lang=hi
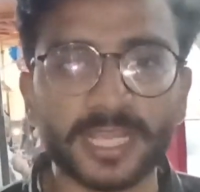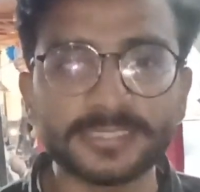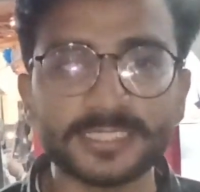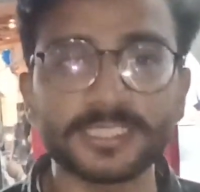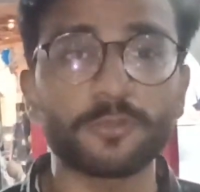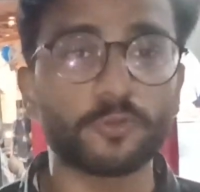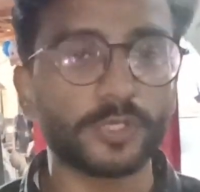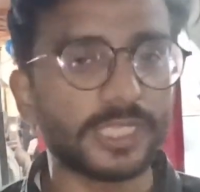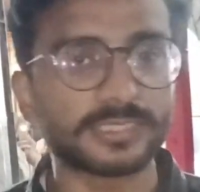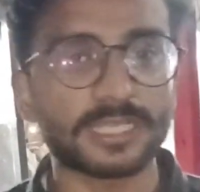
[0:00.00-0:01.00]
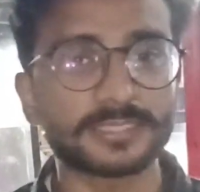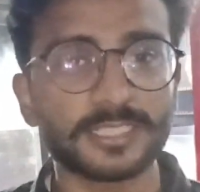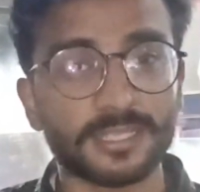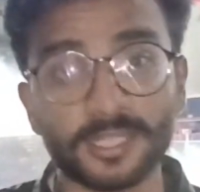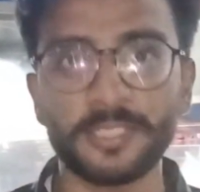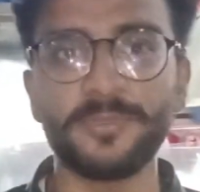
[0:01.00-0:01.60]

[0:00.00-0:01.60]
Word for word: बनाई जाती है और यूनिक अंदाज से काटी